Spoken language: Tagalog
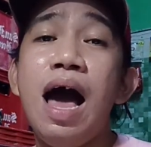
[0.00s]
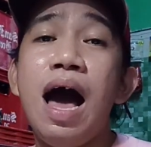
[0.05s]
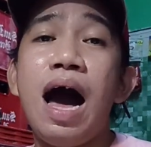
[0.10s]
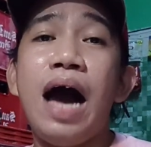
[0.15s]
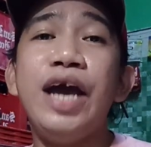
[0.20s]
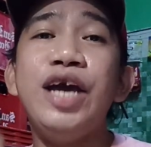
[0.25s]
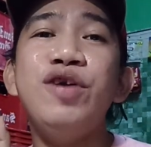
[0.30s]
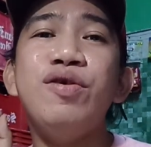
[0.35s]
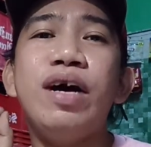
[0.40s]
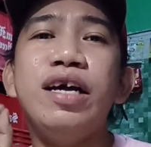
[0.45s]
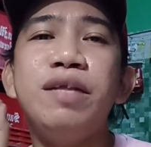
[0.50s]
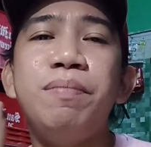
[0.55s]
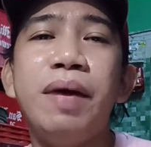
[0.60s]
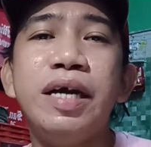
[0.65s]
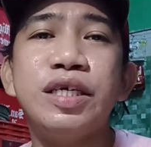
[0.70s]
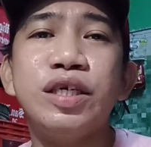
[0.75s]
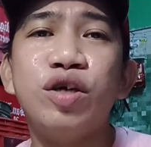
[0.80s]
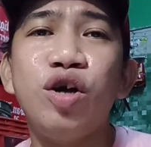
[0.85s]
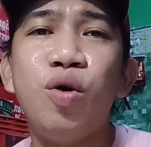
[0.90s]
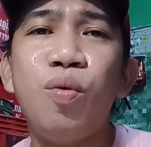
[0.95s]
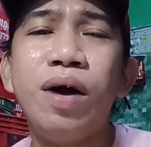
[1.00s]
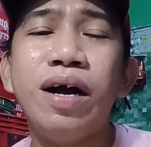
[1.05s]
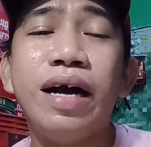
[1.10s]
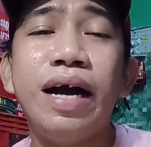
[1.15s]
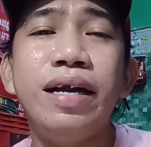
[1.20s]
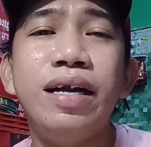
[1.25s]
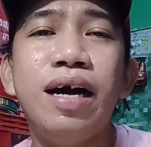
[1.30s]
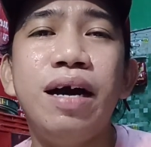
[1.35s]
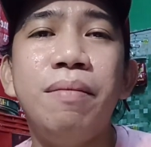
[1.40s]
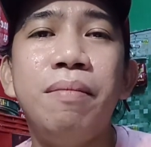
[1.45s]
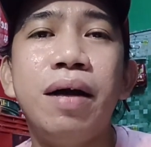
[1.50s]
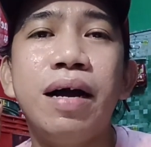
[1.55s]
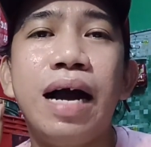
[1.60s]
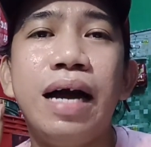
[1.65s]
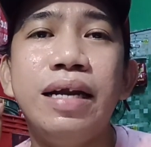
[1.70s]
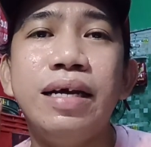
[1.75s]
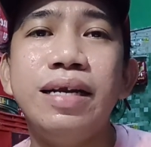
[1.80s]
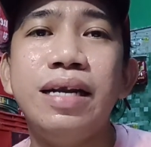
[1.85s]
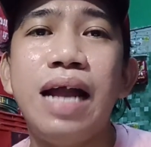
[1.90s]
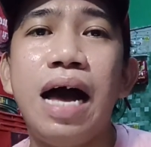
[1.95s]
Ayun yung advice ko, huwag ka nang
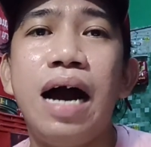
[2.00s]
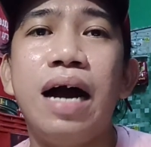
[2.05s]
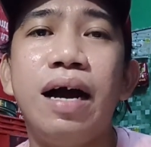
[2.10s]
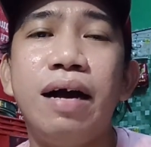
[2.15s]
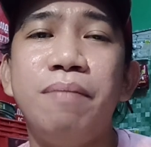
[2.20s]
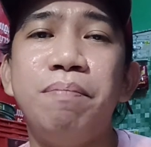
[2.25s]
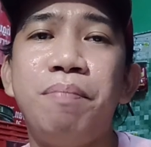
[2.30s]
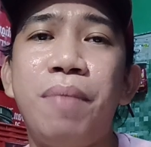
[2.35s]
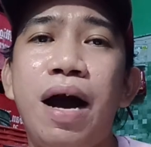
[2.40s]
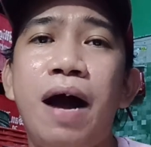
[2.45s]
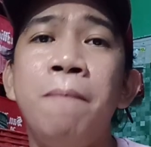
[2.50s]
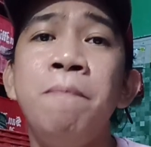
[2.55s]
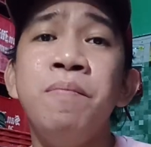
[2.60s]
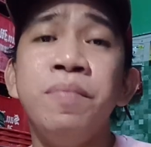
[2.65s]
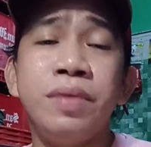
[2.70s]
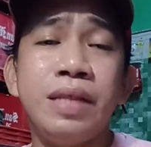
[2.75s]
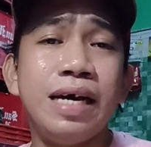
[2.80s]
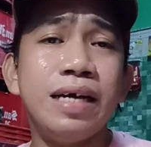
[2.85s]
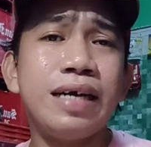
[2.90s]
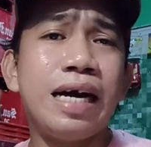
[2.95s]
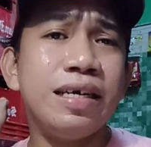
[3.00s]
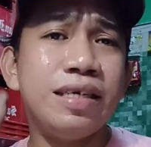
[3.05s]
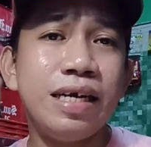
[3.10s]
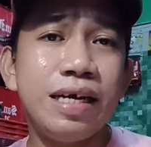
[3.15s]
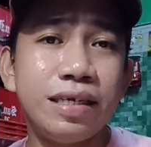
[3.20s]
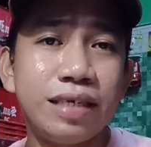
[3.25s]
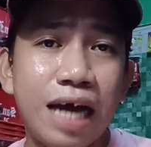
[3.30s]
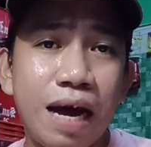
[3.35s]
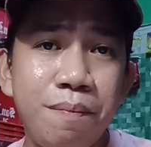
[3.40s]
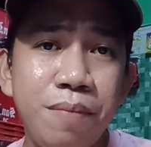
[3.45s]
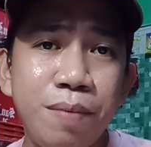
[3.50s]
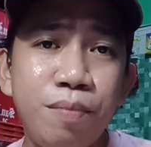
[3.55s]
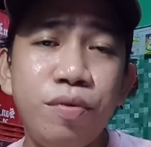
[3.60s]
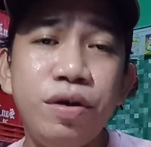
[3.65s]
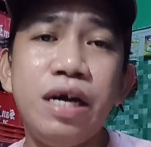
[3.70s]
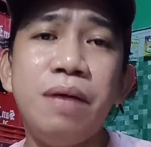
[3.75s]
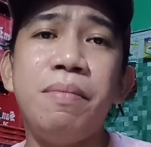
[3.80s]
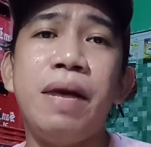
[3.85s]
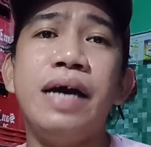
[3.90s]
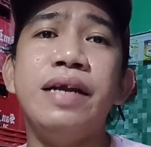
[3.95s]
mag-alinlangan pa. Na, kasi sabi mo
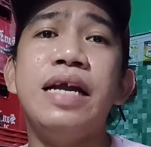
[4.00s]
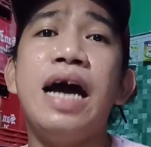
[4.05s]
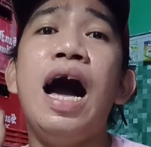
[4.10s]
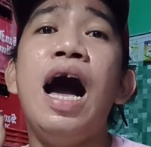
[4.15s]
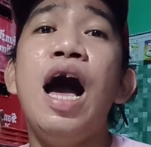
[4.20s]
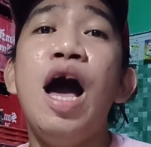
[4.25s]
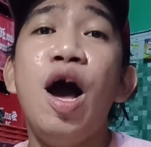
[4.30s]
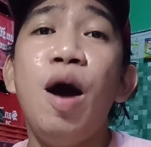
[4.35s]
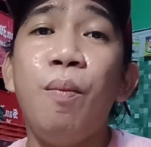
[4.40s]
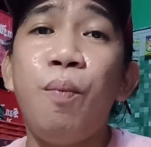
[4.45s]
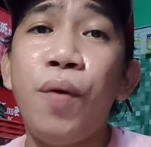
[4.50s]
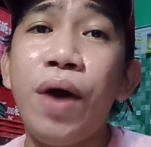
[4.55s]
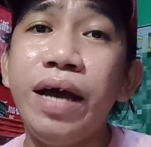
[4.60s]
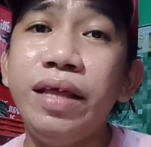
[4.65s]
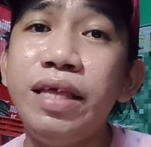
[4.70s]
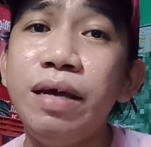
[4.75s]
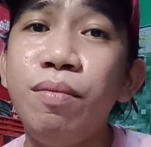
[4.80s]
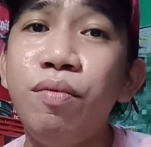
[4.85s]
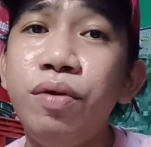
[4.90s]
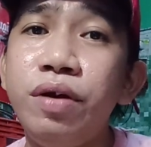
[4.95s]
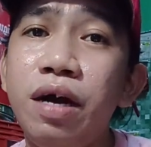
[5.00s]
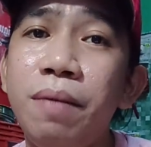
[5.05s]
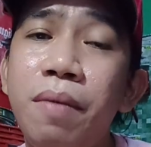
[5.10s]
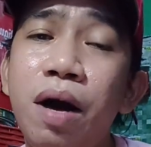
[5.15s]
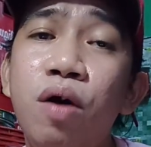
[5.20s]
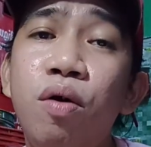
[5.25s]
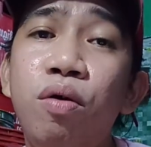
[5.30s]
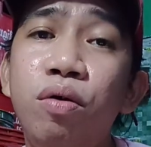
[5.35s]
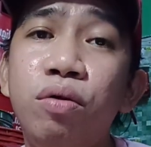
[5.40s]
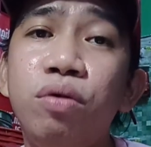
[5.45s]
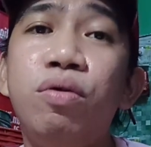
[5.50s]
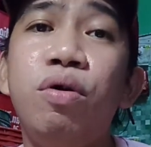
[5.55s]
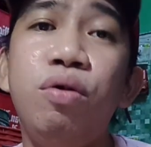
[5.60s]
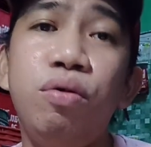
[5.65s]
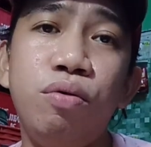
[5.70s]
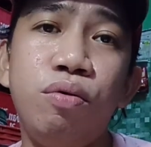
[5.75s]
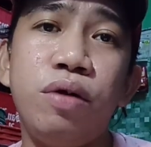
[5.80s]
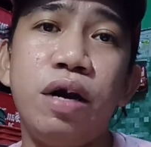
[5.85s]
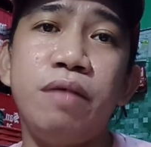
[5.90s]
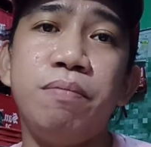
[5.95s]
naman na pwede mo namang
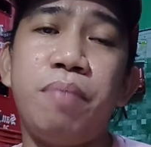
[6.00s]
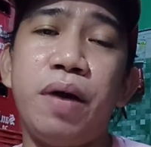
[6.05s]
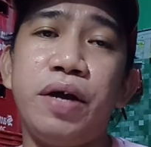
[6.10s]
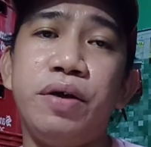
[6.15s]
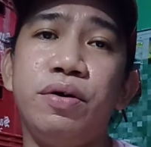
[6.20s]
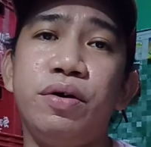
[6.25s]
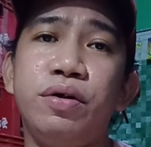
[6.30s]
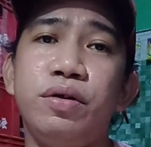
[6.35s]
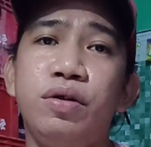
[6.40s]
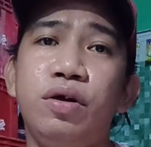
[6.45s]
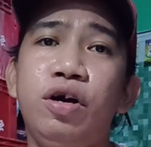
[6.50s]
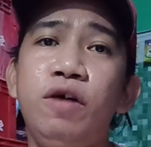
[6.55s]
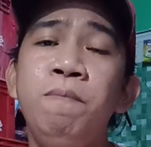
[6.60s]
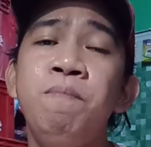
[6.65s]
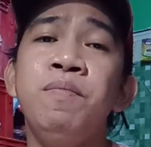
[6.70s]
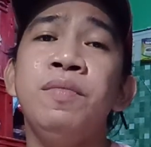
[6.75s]
hulug-hulugan pa yon no?